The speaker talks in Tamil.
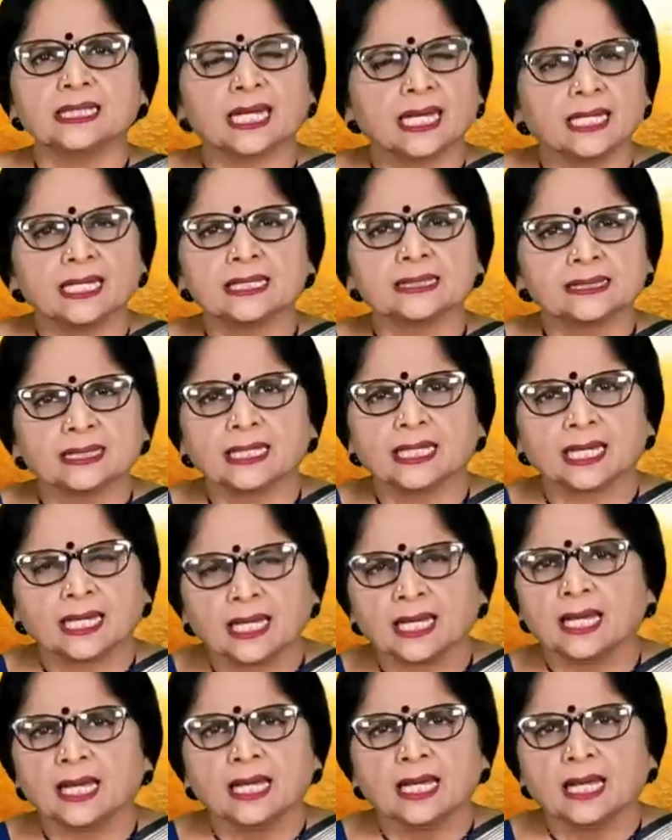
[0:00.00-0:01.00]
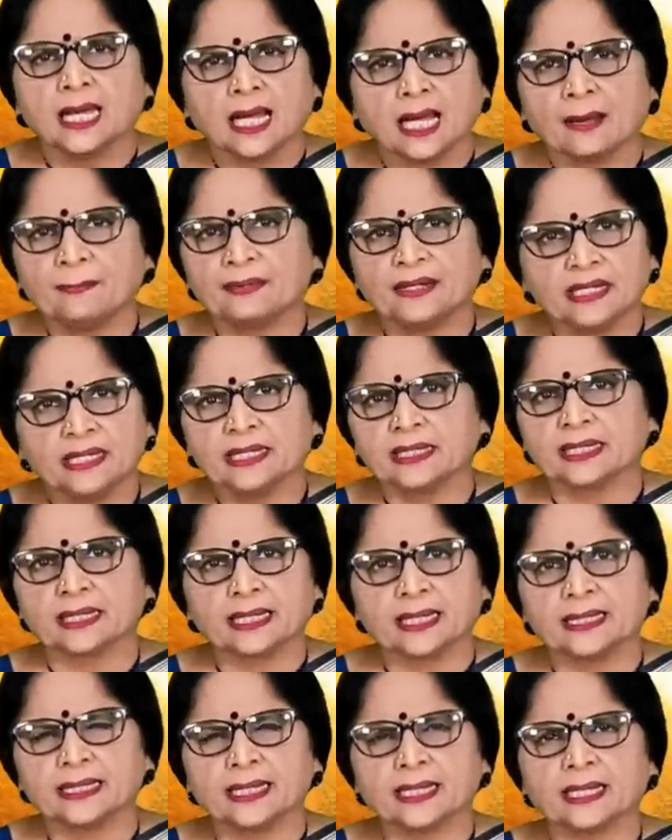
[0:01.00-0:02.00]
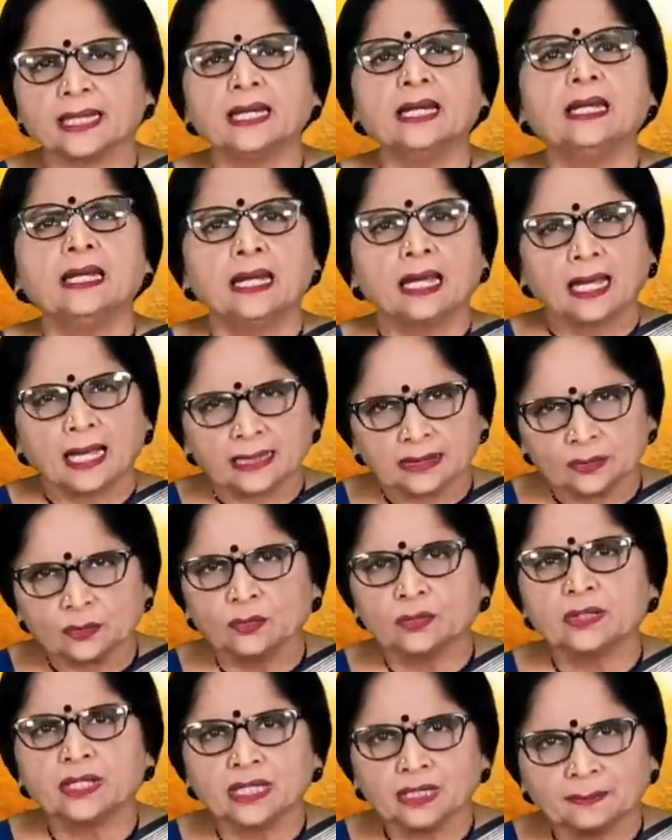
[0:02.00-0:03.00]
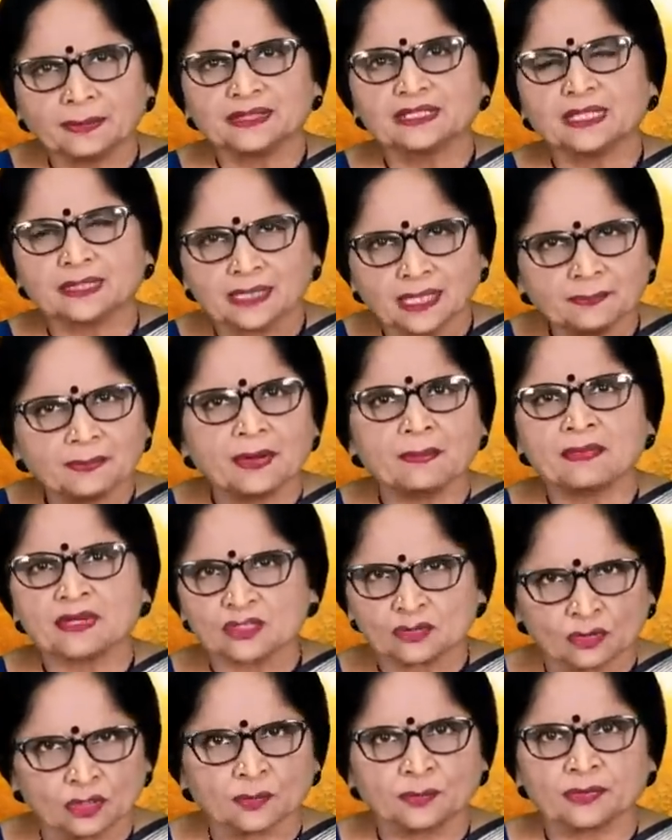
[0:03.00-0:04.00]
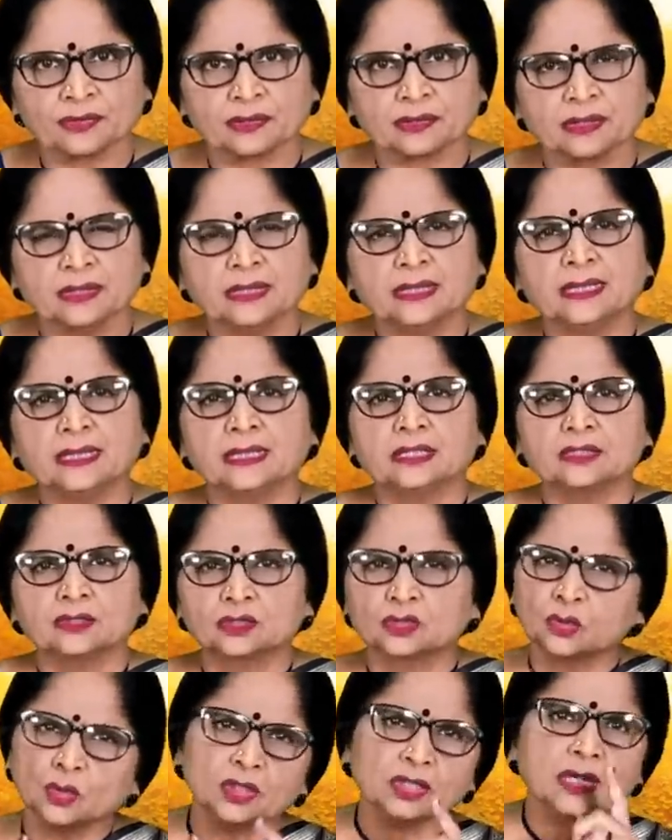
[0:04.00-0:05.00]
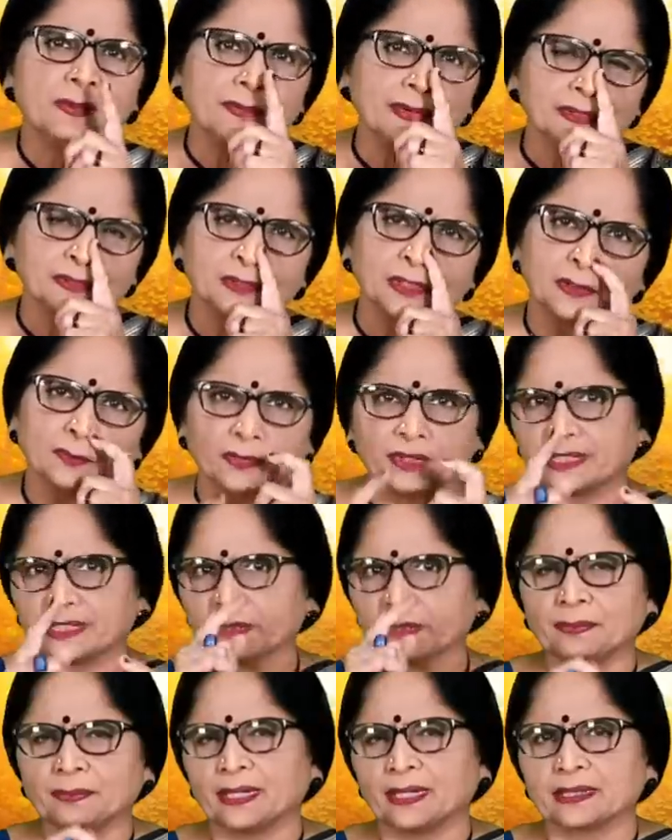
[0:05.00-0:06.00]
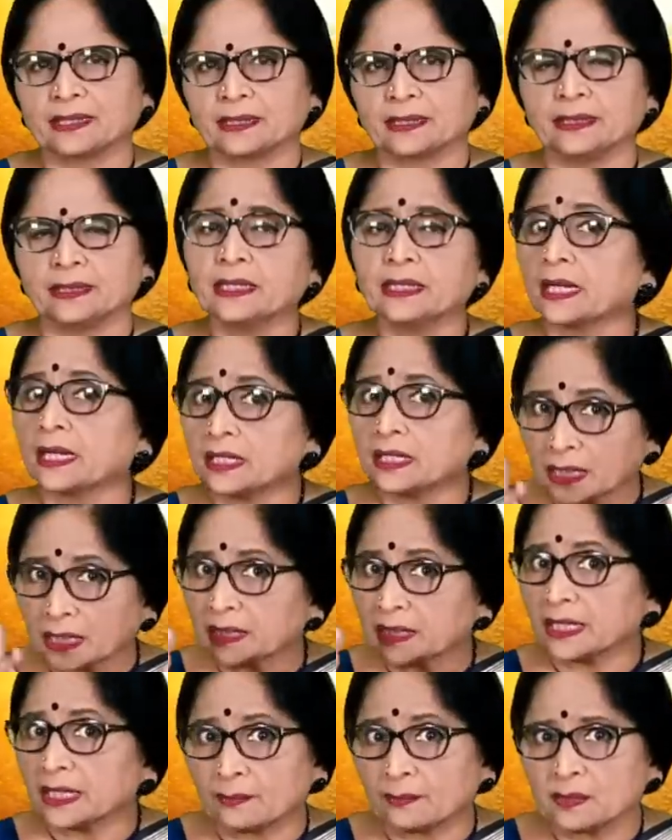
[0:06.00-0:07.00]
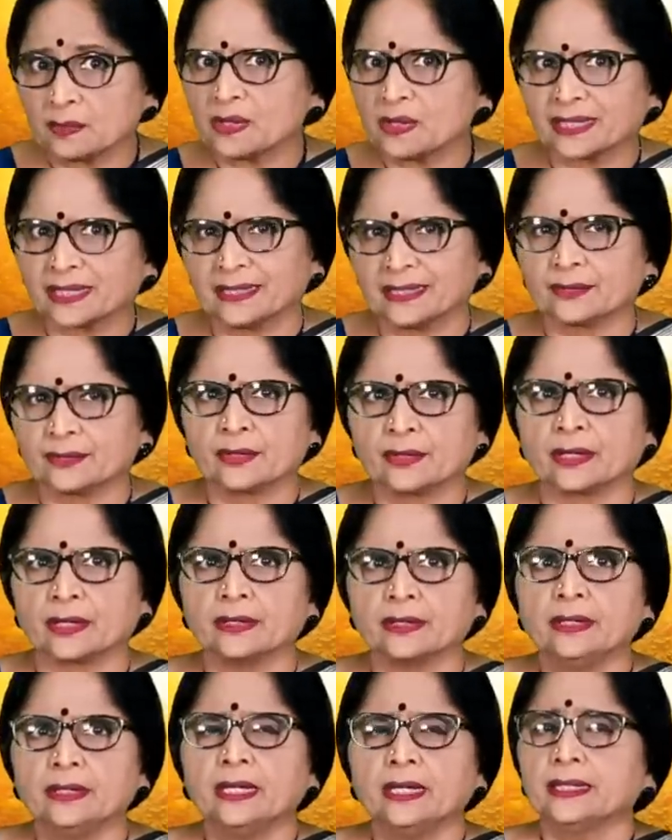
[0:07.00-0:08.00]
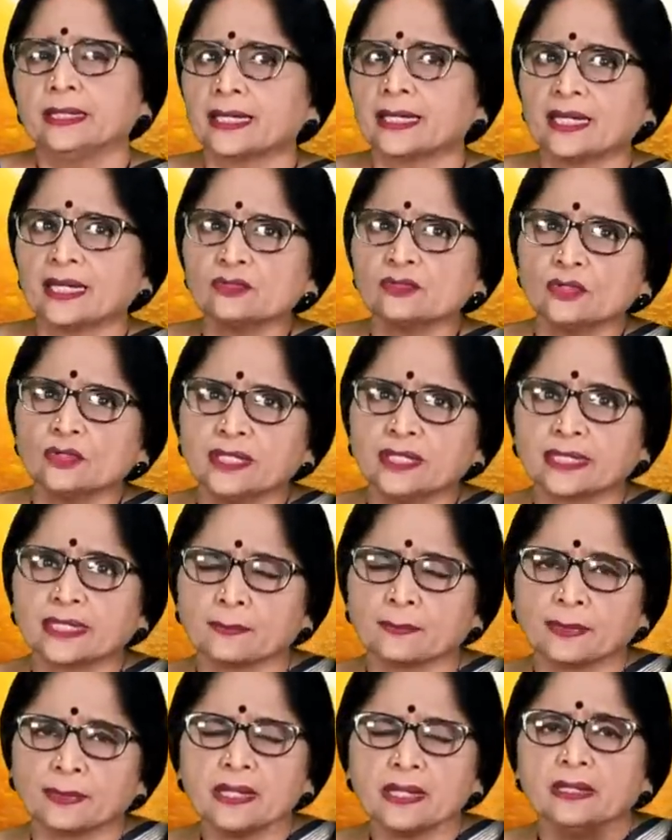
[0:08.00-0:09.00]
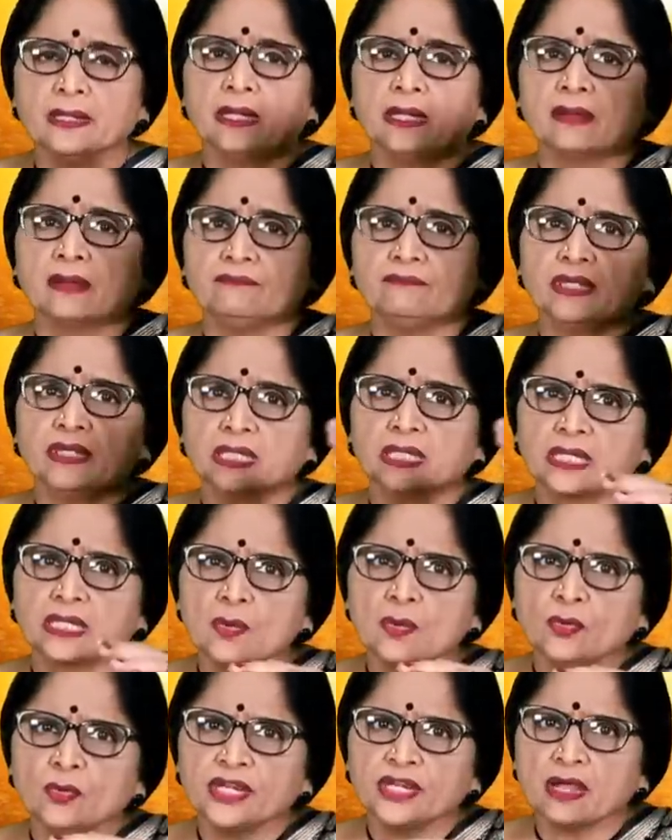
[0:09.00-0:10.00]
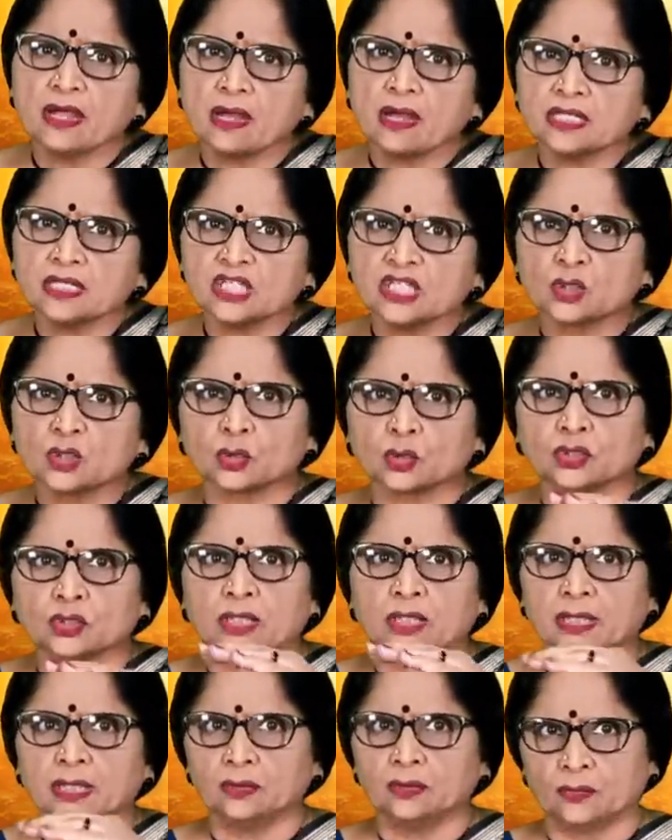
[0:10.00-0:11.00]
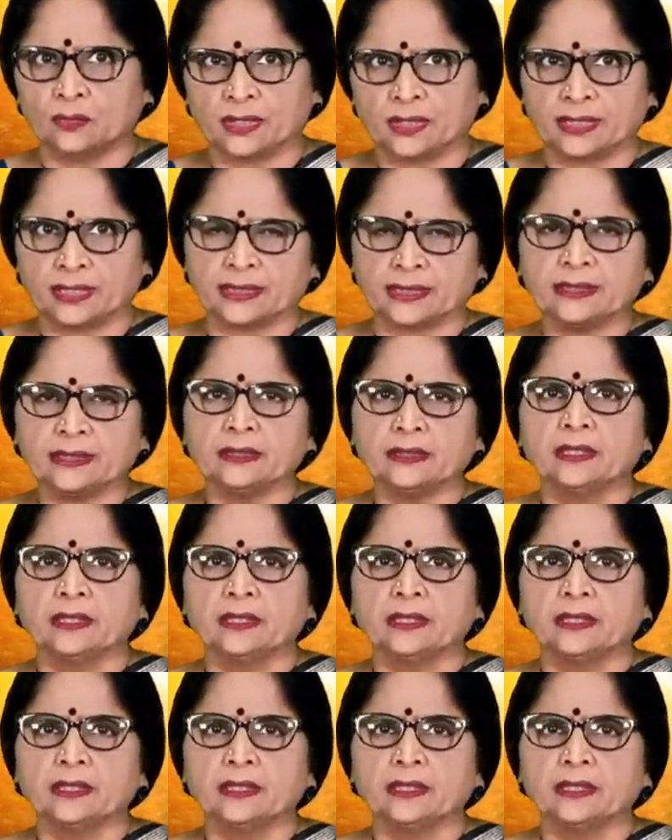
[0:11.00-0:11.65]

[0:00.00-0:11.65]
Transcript: நான் என்ன செய்யலாம் அப்படின்னு நீங்கள் கேட்டிங்கன்னா அதுக்கு உண்டான பதில் தான் இப்போ அம்மா சொல்ல போகிறோம் சுருக்கமாக சொல்லி முடிக்கிறேன் பாருங்கள் நீங்கள் ஆனால் நல்லா கவனமாக கேட்டுக்கோங்க நான் என்ன சொல்லியிருக்கேன் இப்போ விற்க முடியாத சொத்துக்கள் ஒன்று